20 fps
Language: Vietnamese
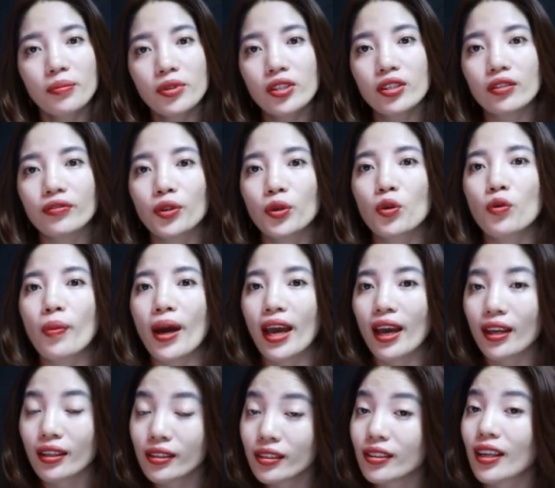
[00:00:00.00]
tâm sự với cô
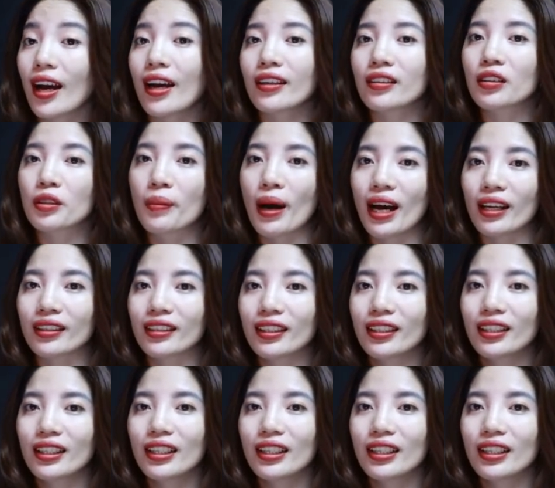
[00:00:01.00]
bé như hai người bạn.